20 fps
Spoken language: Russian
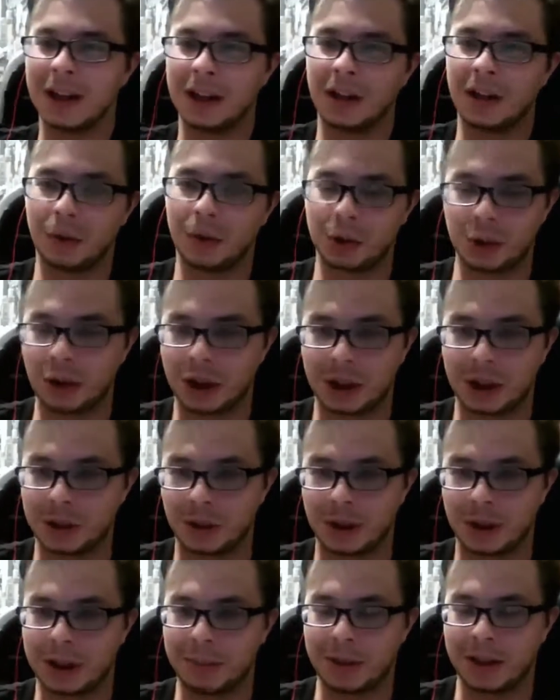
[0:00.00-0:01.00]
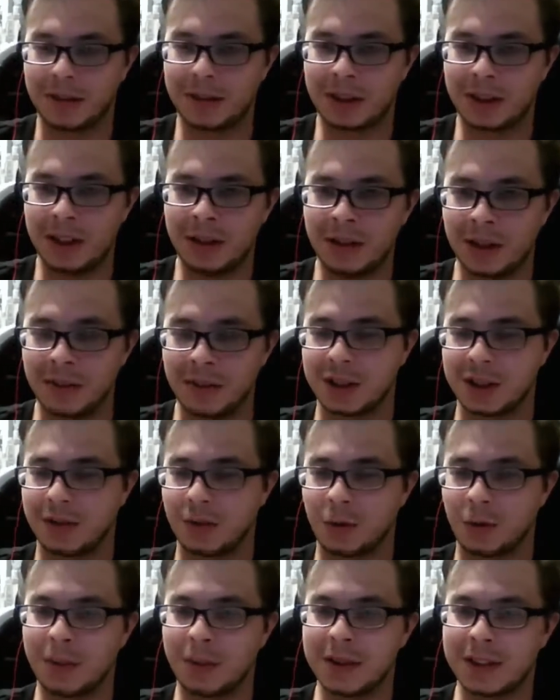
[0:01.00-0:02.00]
вот только-только привезли, на
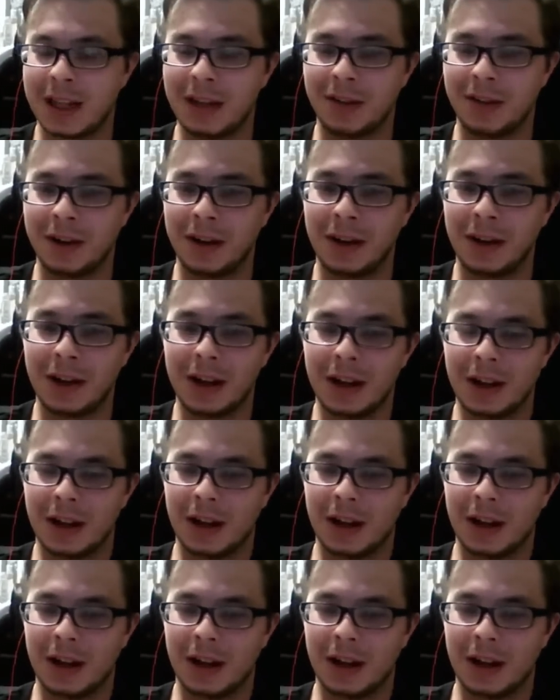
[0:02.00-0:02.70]
выставку поставили,